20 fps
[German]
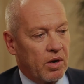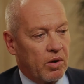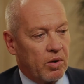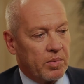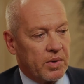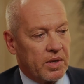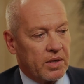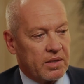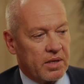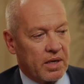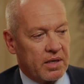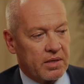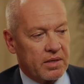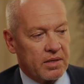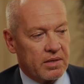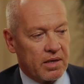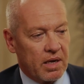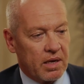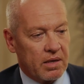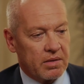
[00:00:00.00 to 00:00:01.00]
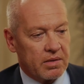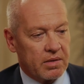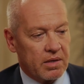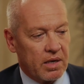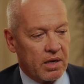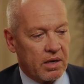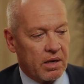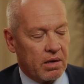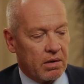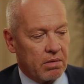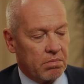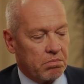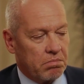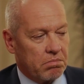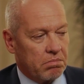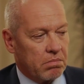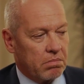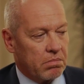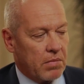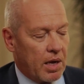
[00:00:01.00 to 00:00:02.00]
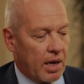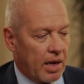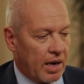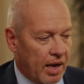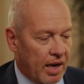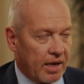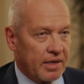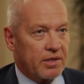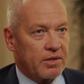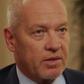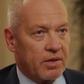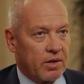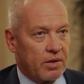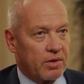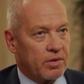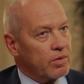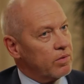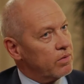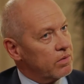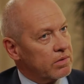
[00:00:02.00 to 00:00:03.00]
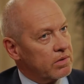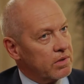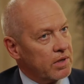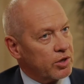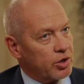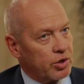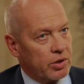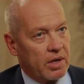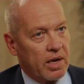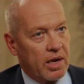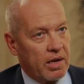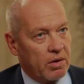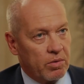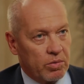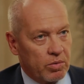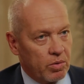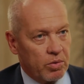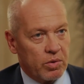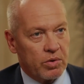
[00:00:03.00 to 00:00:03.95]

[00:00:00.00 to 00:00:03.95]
glaube, das hat die Sache sehr erleichtert und sehr schnell und